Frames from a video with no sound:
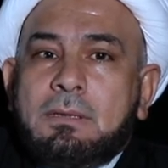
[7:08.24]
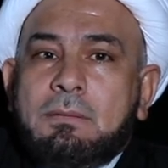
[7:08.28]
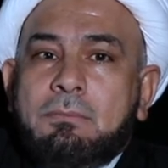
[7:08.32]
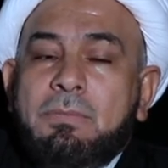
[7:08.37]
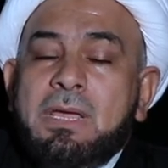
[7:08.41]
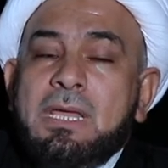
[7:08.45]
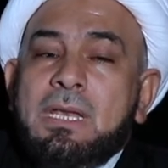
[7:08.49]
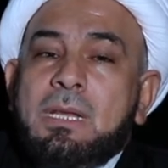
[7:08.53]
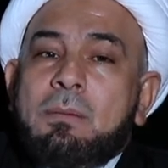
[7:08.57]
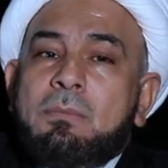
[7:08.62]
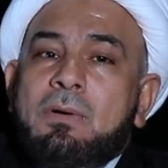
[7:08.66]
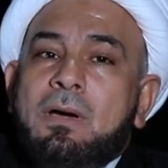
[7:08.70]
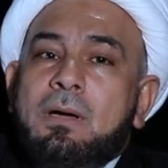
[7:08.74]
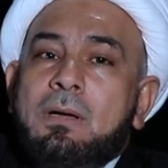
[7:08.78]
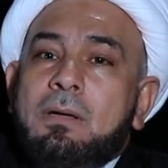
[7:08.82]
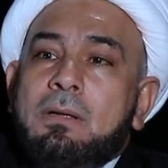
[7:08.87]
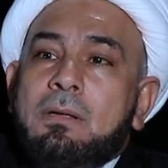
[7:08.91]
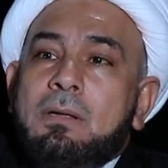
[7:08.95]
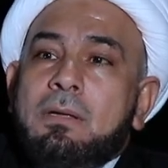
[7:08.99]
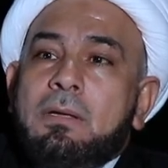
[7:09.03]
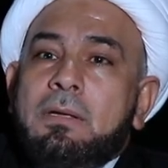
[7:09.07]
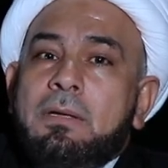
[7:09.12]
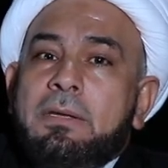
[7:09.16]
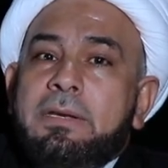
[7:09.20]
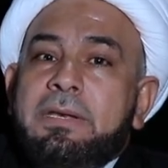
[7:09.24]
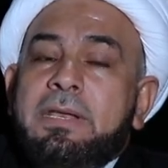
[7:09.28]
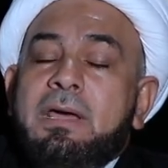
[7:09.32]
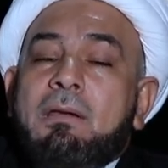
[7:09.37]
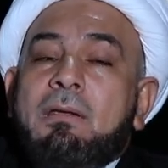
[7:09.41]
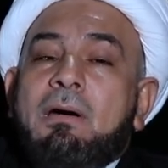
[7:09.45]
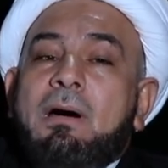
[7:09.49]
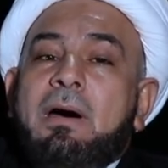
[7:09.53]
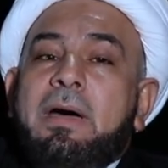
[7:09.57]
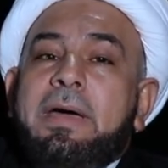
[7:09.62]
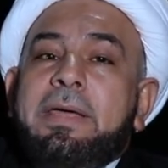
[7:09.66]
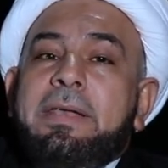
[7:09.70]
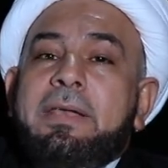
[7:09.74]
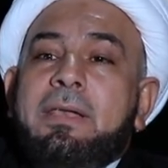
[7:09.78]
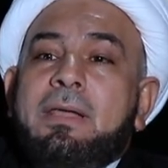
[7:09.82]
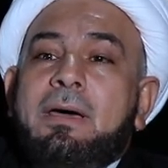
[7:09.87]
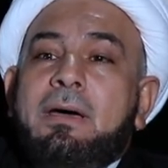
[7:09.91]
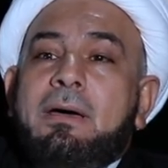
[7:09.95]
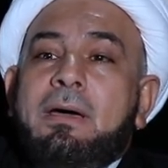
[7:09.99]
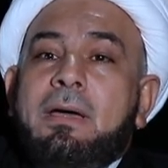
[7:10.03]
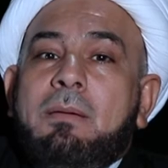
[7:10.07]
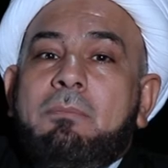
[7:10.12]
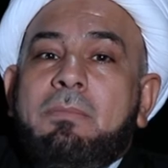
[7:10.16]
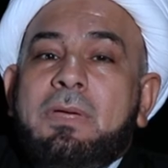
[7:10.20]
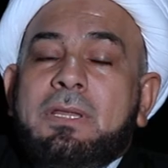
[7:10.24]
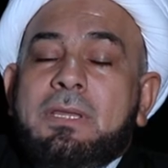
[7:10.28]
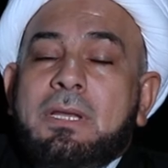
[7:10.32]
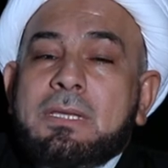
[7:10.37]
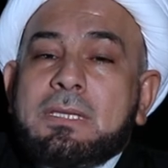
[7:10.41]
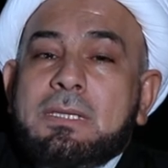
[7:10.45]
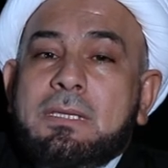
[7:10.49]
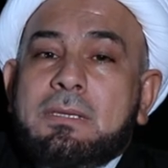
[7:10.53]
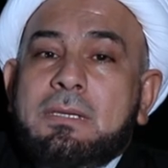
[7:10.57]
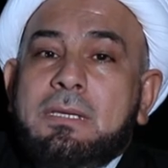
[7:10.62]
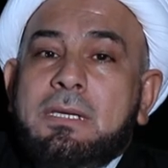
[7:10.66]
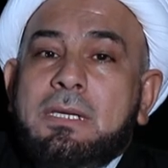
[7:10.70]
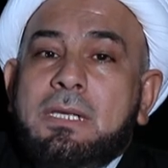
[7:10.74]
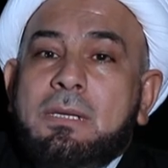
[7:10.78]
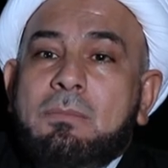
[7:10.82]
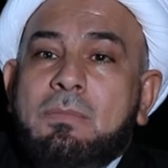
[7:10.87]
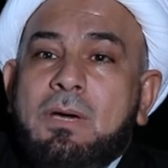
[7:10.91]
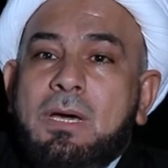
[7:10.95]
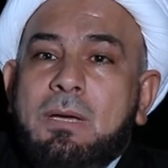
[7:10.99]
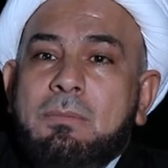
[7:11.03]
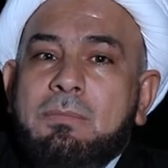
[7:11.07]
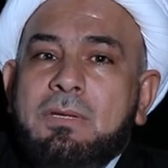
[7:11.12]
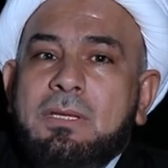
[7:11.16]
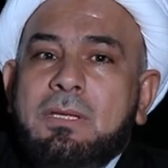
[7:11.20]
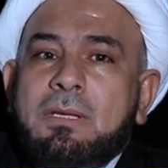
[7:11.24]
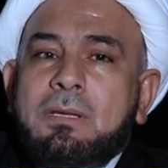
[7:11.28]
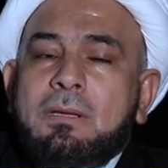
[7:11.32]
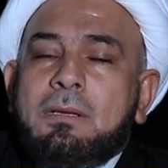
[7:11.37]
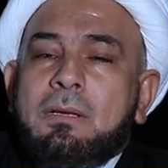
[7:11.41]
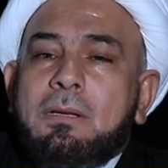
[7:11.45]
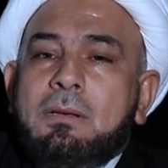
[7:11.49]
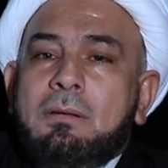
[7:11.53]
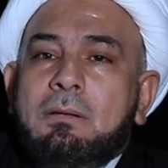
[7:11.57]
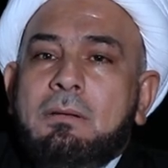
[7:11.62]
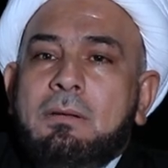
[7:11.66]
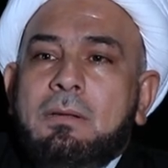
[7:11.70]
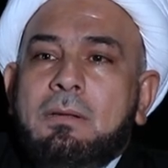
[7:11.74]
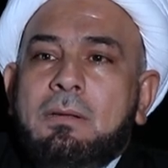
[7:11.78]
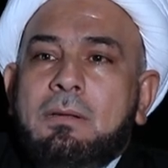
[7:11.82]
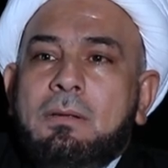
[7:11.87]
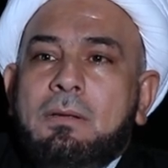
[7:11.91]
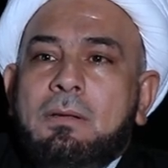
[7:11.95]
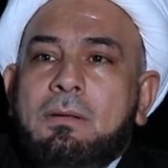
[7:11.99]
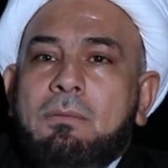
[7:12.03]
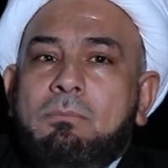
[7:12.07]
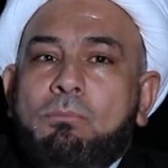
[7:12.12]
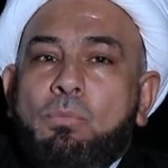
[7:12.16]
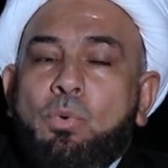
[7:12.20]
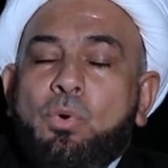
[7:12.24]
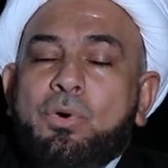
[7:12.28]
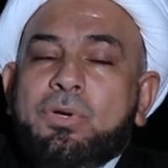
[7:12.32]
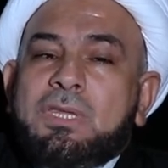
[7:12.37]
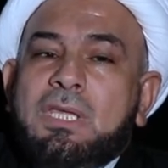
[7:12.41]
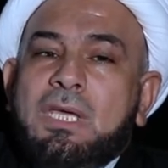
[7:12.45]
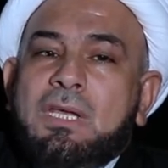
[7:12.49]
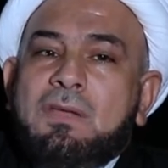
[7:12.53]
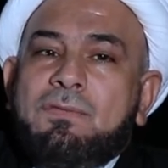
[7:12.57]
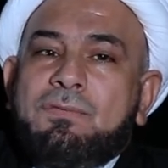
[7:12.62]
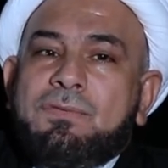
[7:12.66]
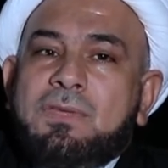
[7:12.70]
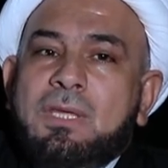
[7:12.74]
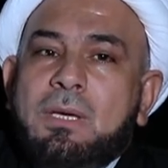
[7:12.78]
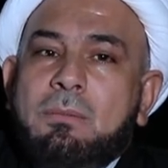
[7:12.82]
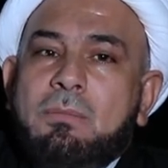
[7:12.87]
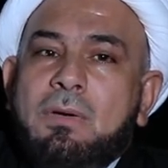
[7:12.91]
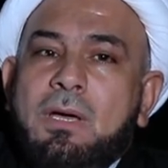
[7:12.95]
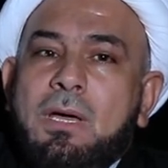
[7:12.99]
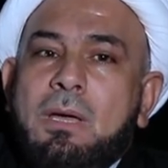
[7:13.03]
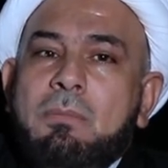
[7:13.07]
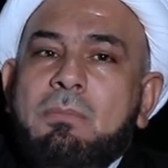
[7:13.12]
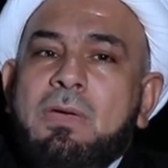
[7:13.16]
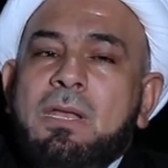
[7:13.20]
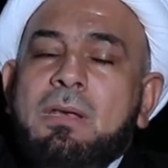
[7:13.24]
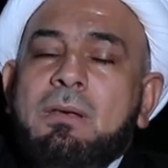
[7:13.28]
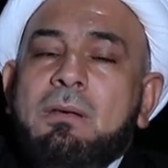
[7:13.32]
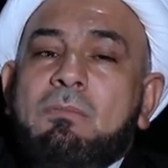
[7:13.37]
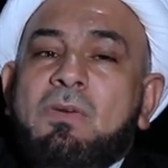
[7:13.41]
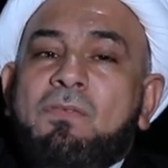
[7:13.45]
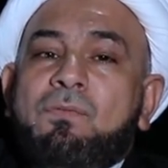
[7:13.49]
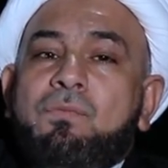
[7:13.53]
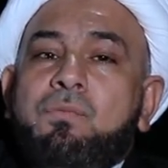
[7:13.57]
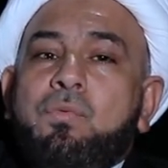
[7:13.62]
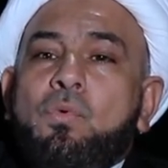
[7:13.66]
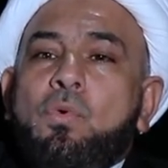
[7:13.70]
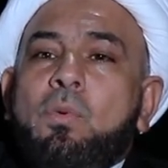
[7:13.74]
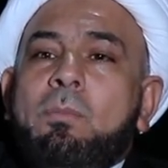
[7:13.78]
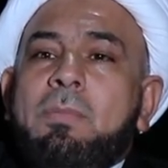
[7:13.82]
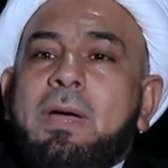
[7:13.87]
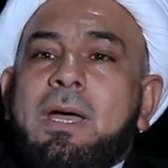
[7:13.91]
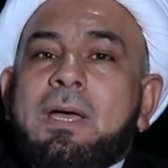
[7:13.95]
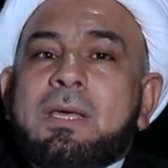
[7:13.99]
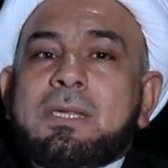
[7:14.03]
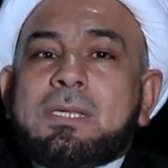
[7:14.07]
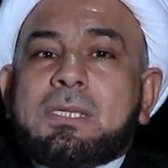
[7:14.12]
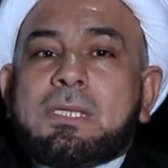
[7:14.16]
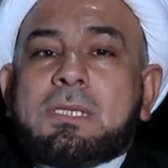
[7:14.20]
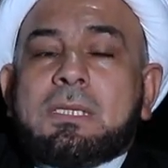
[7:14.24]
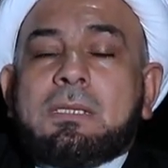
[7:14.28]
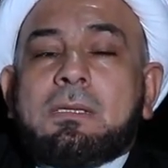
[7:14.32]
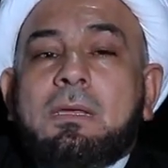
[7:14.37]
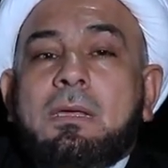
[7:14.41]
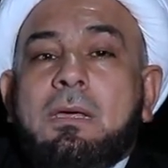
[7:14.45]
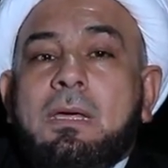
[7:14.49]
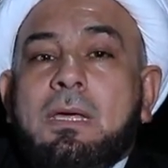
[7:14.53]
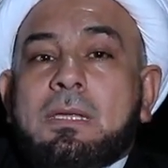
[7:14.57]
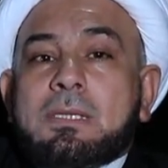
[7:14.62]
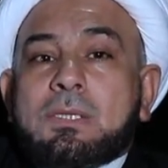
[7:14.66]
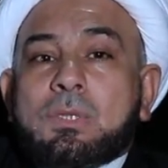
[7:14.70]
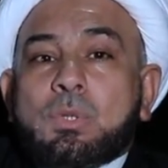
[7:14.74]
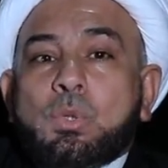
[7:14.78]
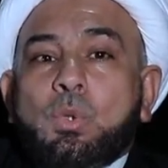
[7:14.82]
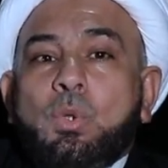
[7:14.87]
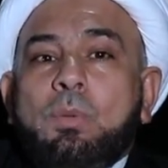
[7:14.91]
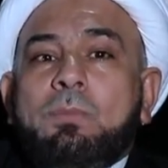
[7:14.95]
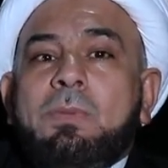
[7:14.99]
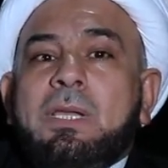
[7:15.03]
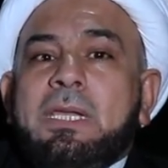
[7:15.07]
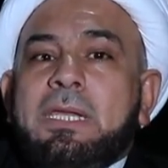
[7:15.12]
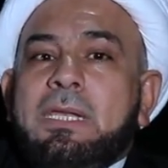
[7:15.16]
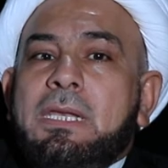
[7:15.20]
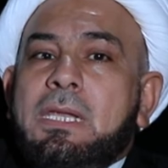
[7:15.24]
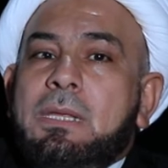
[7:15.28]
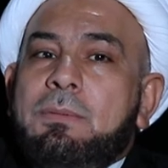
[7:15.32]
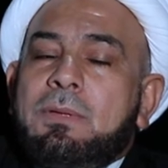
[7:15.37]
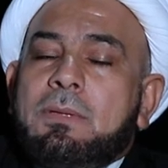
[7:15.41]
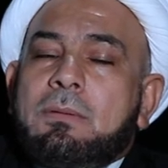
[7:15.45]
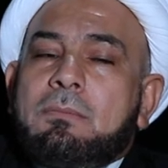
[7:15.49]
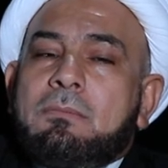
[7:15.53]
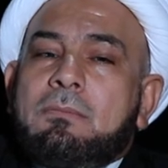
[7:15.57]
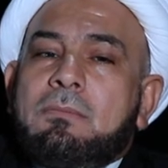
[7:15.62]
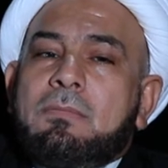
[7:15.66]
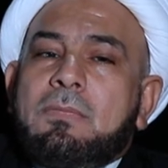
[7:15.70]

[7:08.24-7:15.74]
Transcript: بينما نرى أن مدرسة الإمامية مختلف تماما مفهوم الصحبة للنبي